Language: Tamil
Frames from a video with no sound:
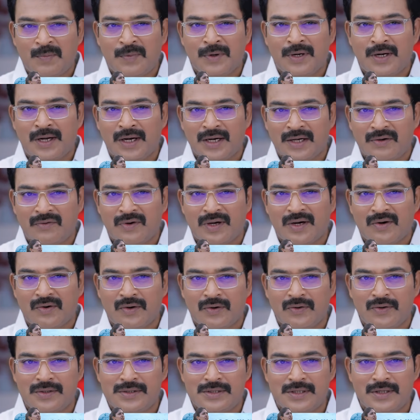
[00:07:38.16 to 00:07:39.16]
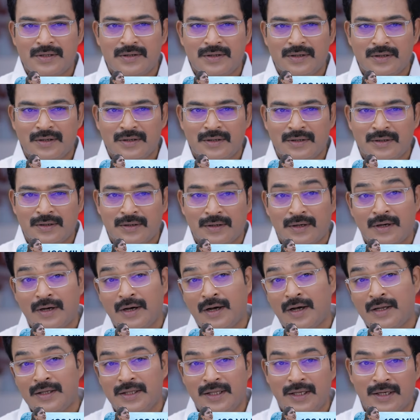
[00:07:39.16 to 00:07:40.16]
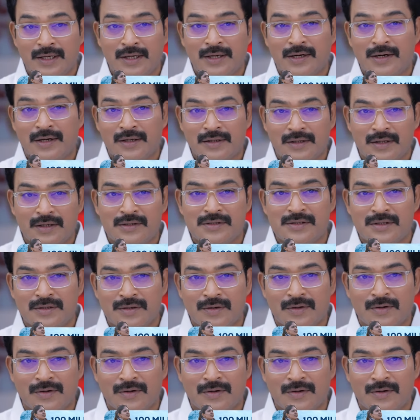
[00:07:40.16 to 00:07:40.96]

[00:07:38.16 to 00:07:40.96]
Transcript: அப்போ நாளைக்கு வரவனை வச்சு ஆதி எங்க இருக்கான்றத